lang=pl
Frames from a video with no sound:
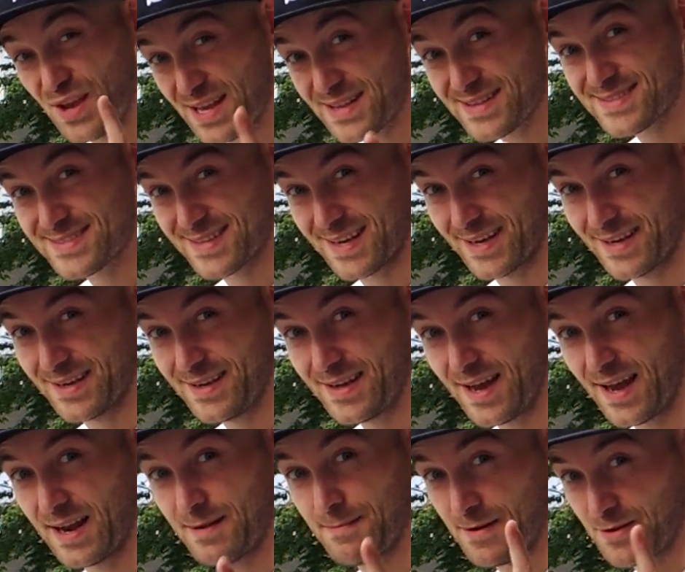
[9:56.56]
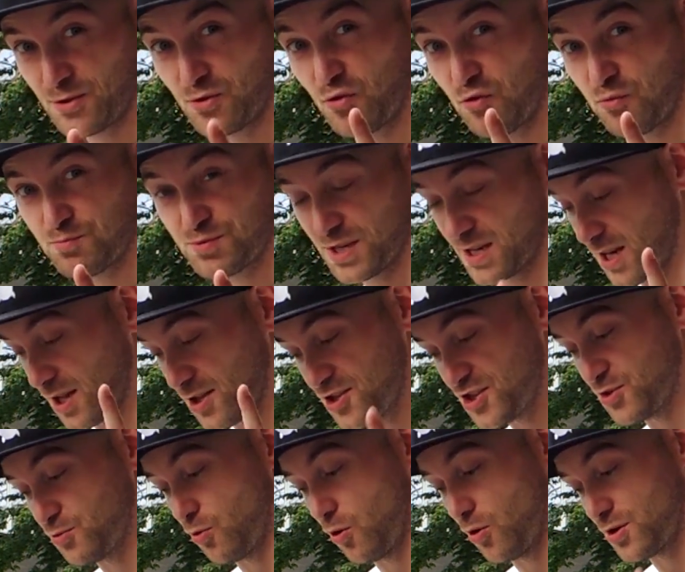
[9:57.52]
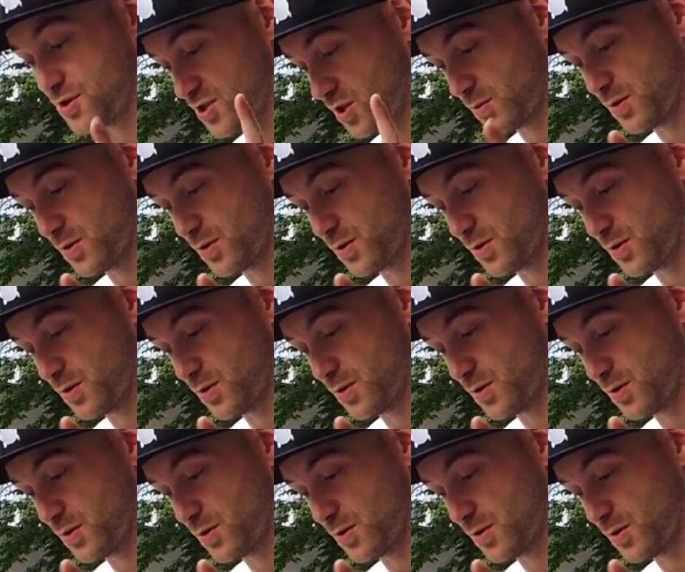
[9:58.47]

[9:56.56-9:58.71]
więcej elementów przekręciło i